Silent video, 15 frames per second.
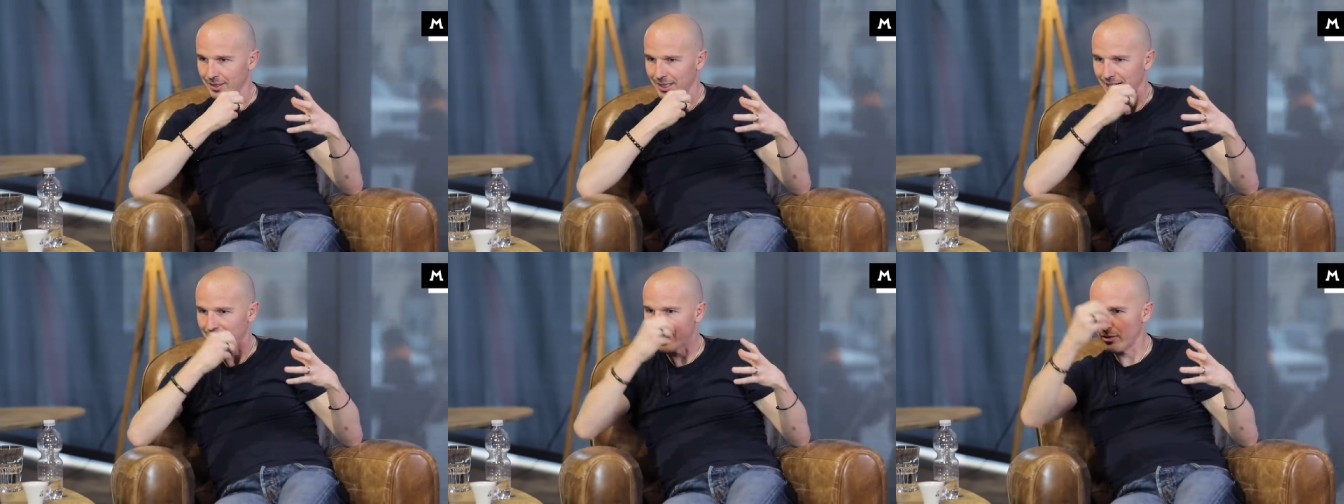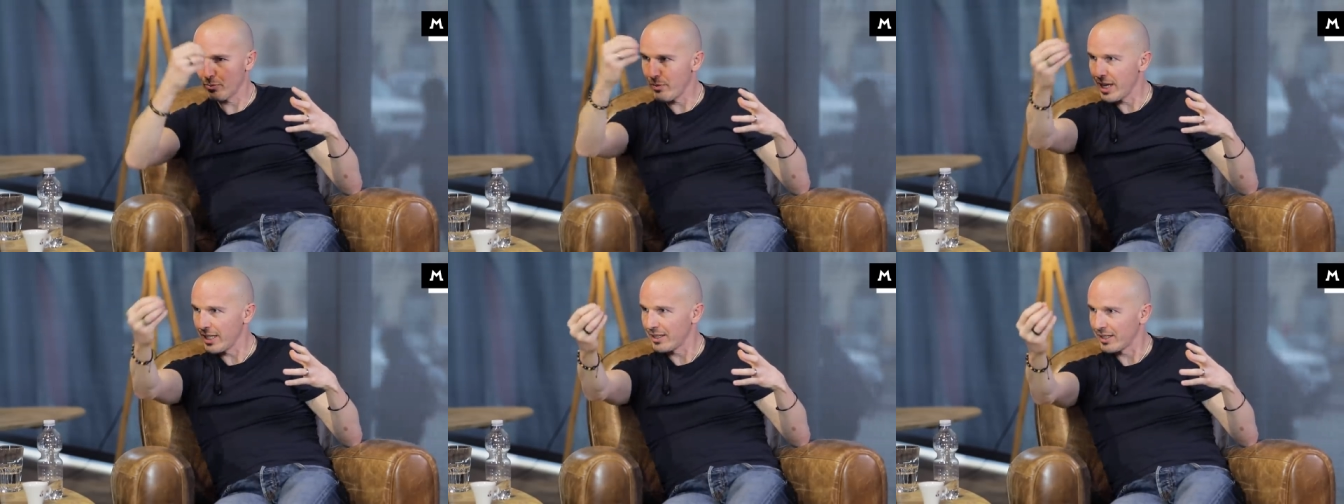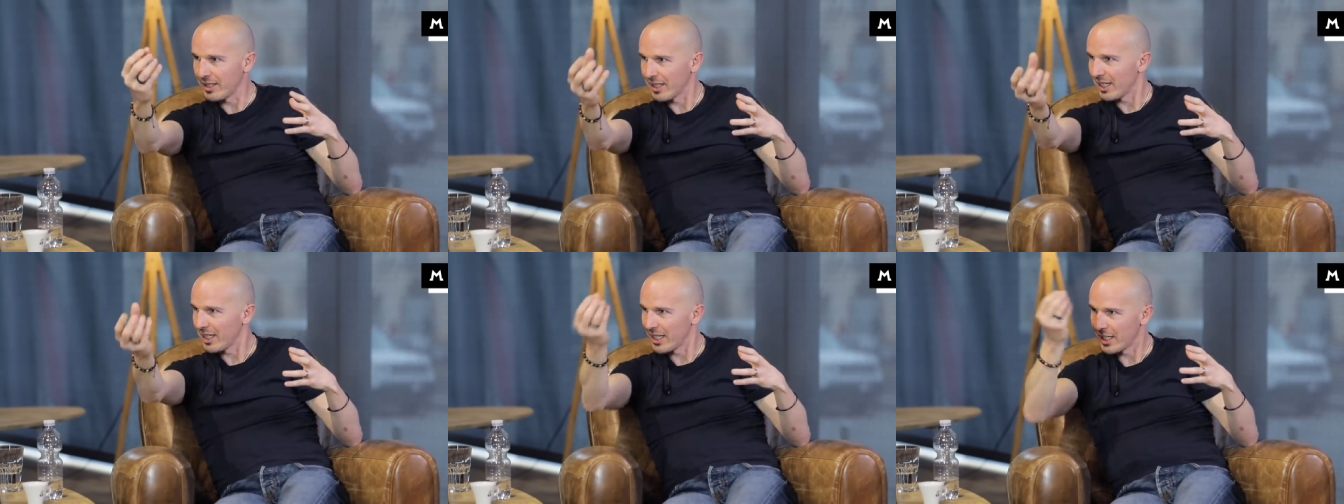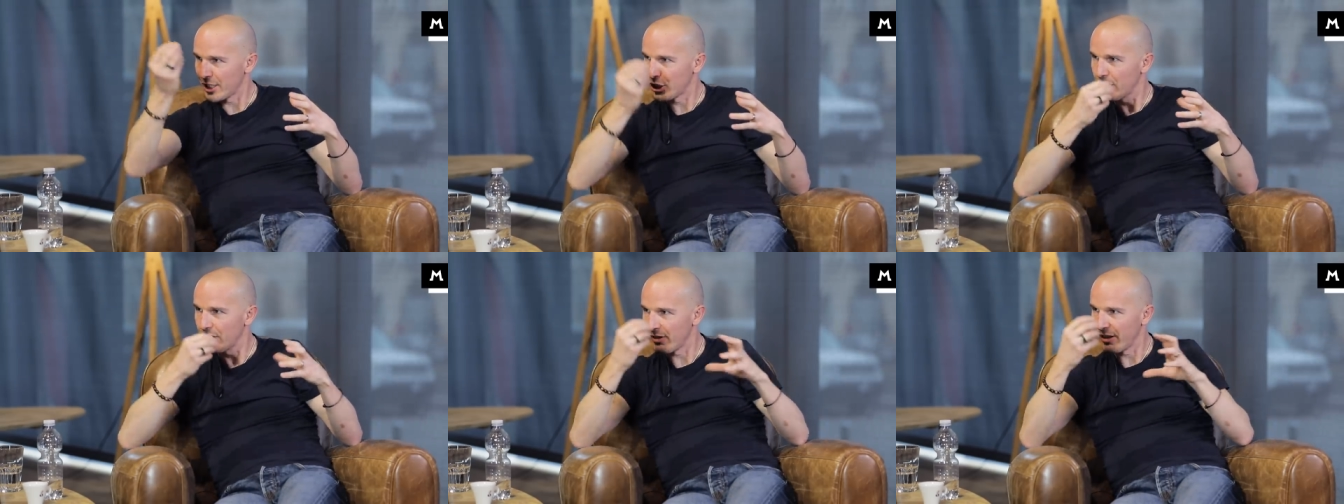trasmette e
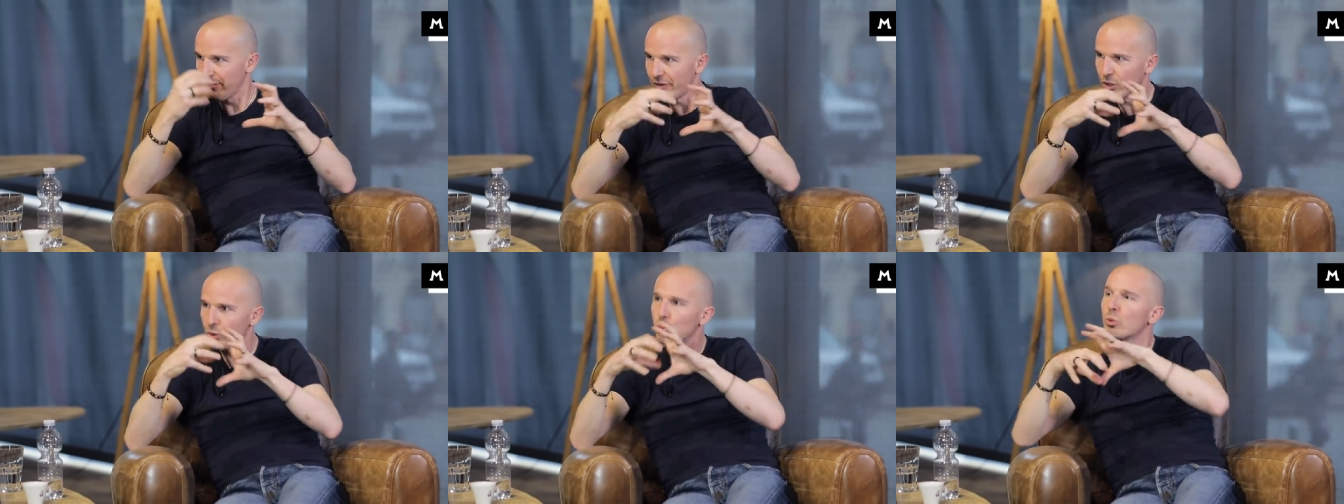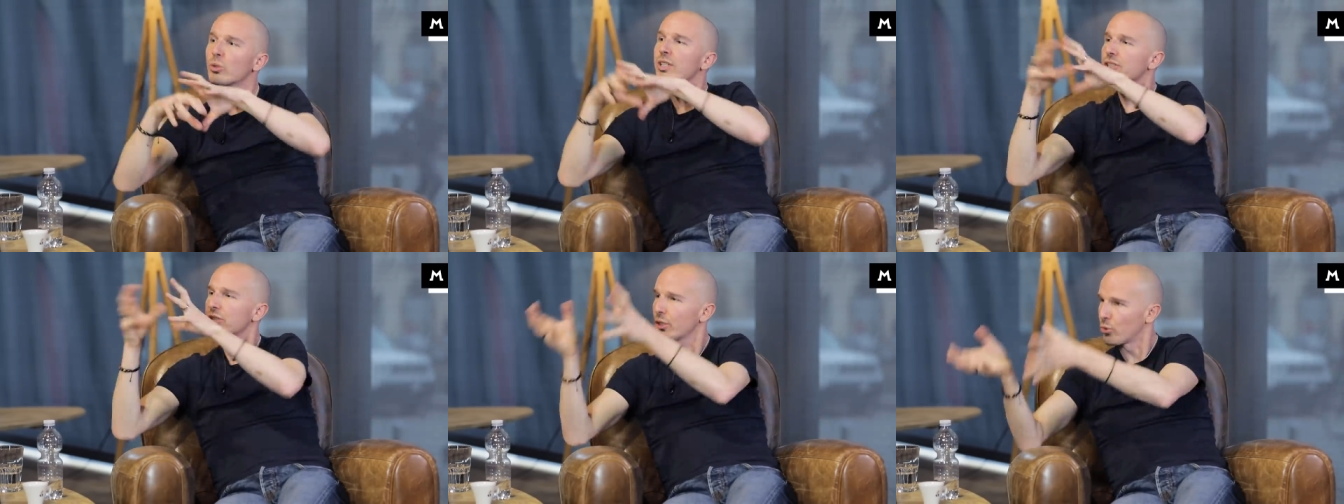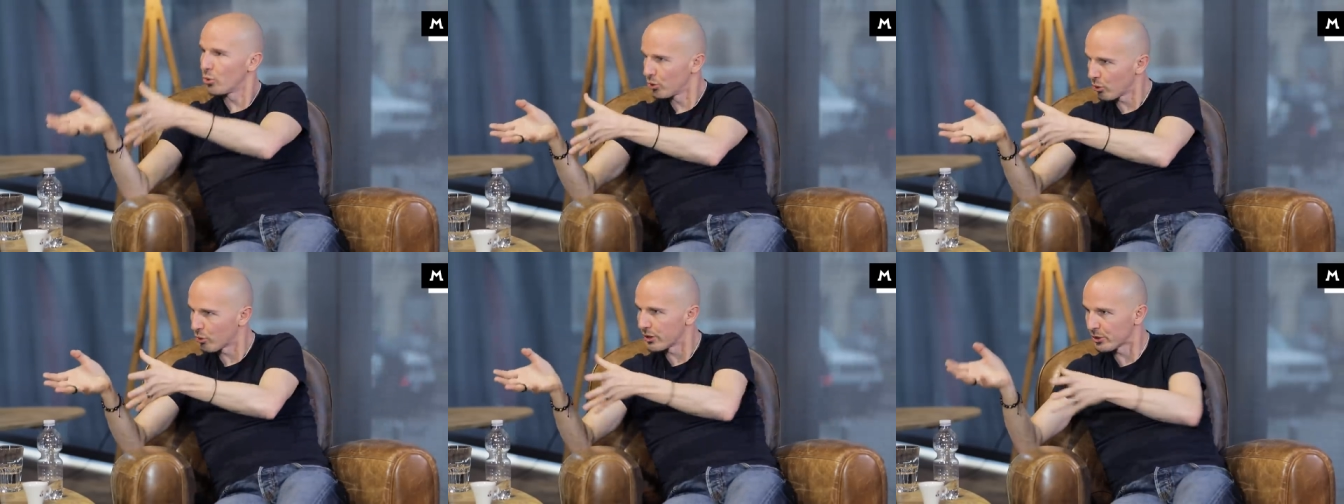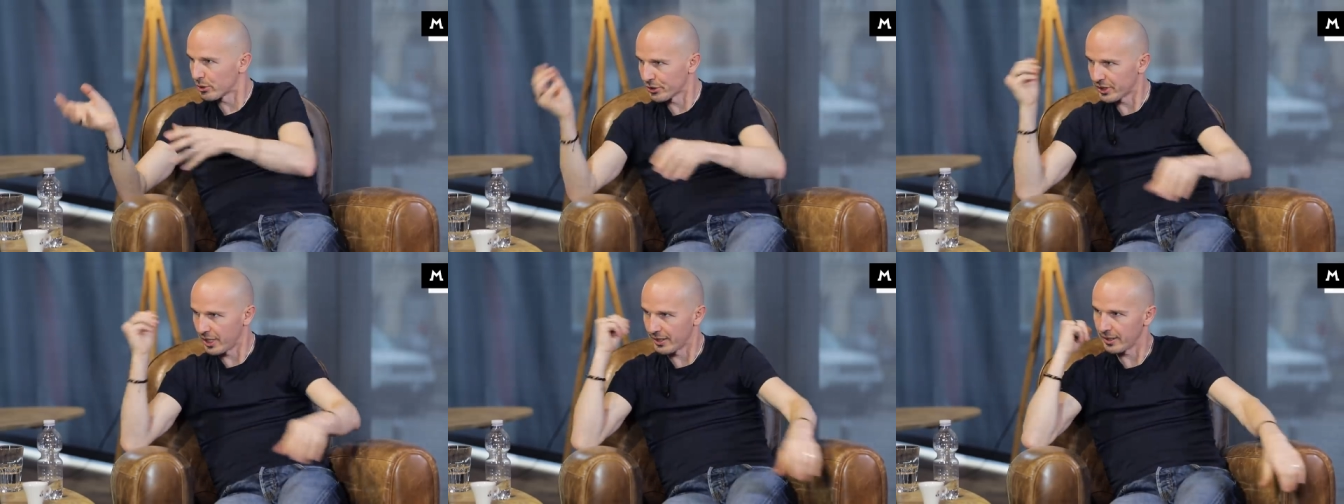riceve le fatture secondo questo
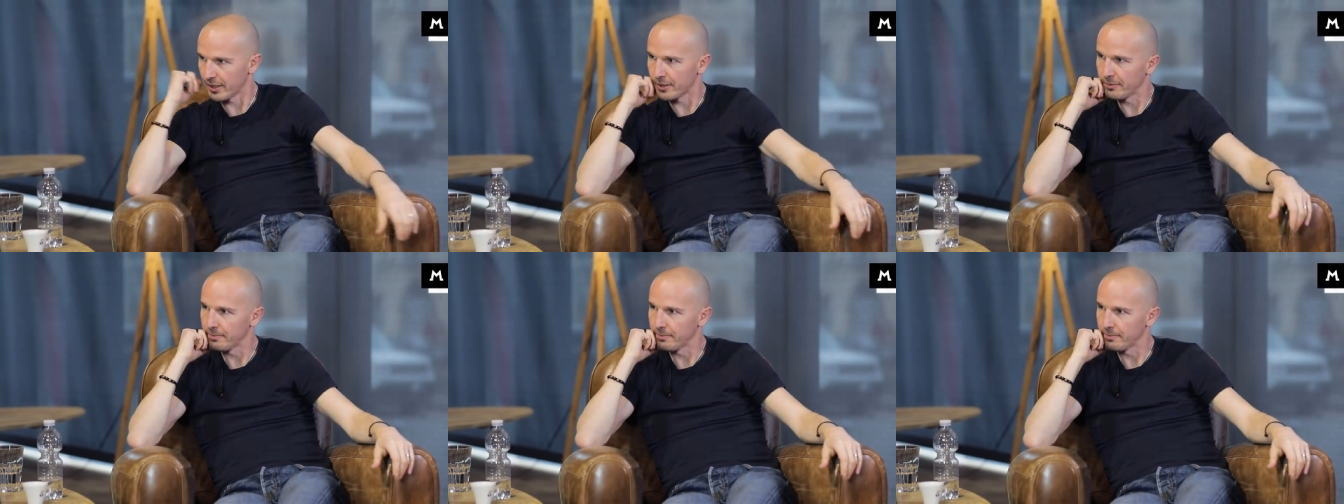standard.